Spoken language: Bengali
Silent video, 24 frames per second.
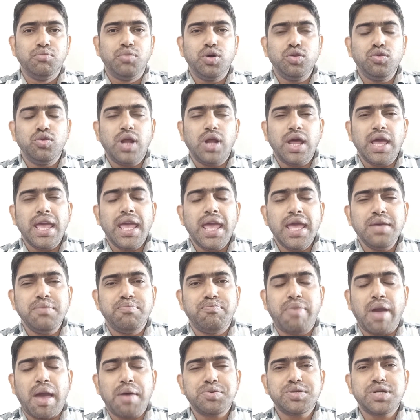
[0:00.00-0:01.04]
বন্ধুরা এই
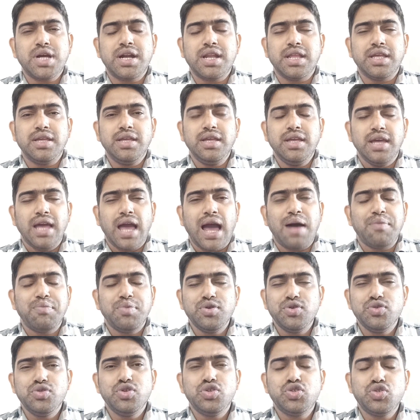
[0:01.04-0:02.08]
ব্যবসাটি
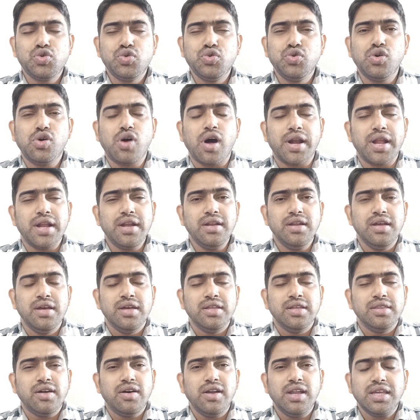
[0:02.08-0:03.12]
আপনি যদি শুরু করেন
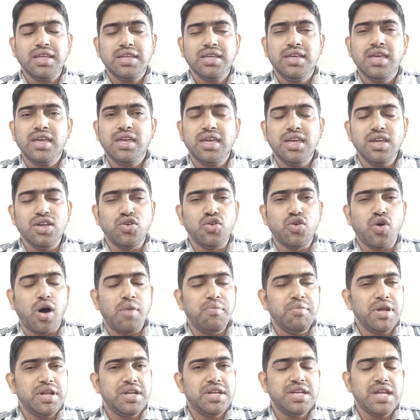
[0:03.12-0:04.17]
তাহলে কি কি র
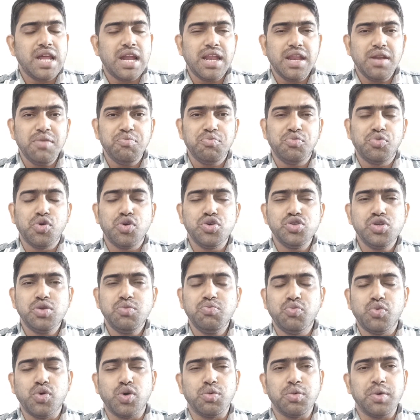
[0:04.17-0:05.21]
মেটেরিয়ালের প্রয়োজন
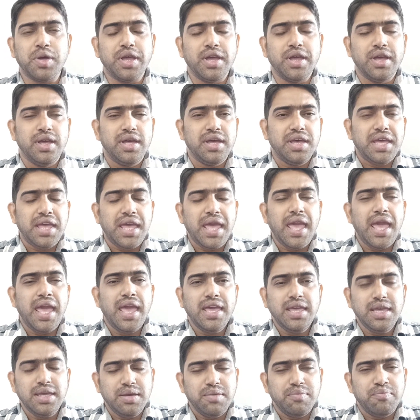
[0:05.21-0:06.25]
পড়বে
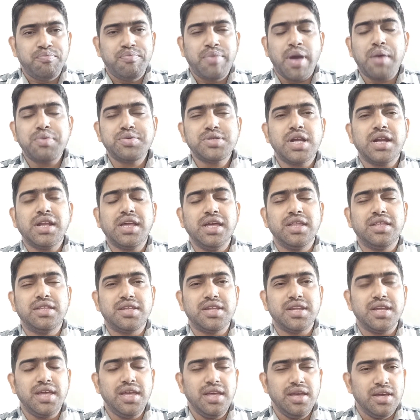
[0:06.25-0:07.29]
এই ব্যবসার
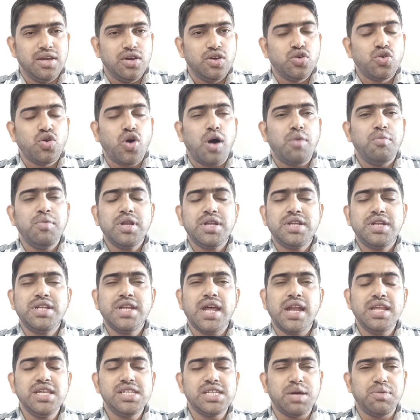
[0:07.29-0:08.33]
ক্ষেত্রে র
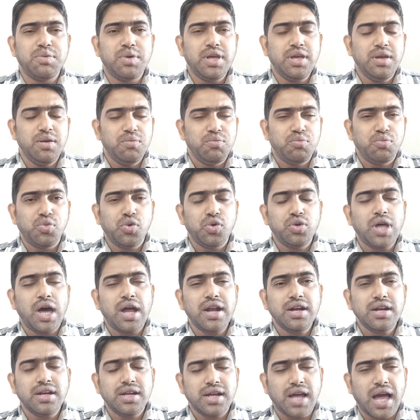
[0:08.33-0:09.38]
মেটেরিয়াল হিসাবে
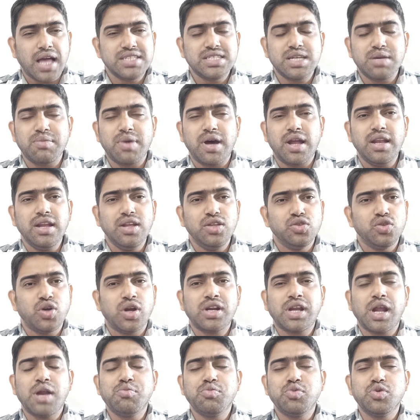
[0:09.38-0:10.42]
প্রধান কাঁচামাল
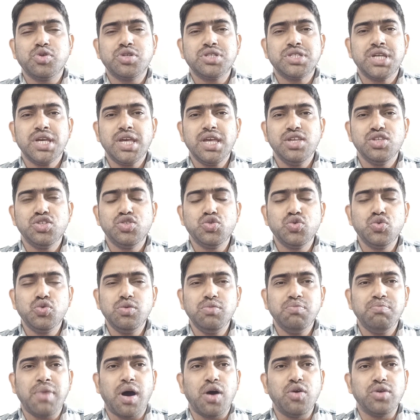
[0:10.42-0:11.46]
দরকার পড়ছে চুন
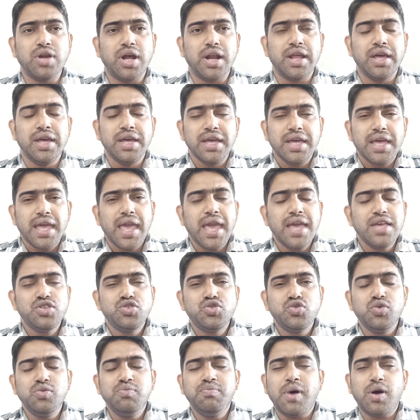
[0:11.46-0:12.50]
পাউডার এই
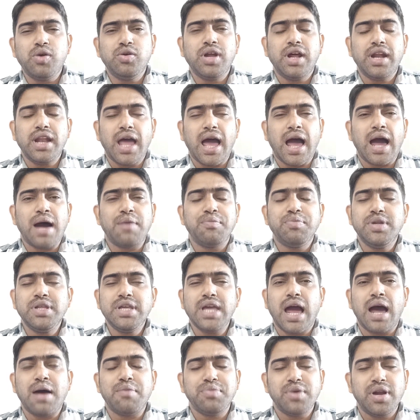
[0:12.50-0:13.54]
চুন পাউডার আপনি
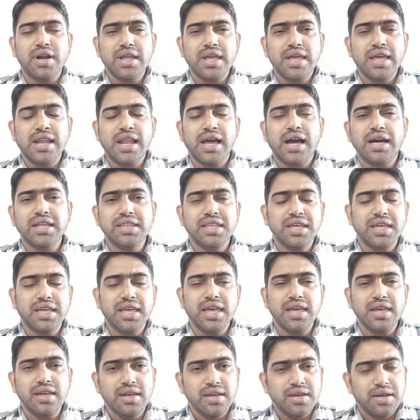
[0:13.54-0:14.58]
আপনার এলাকা
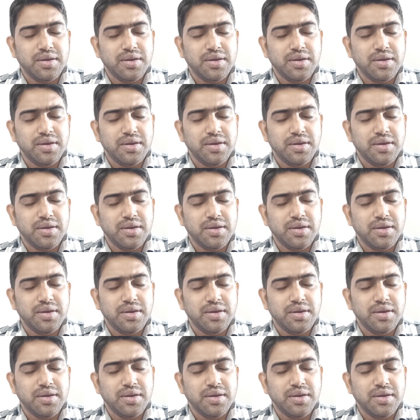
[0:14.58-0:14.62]
থেকে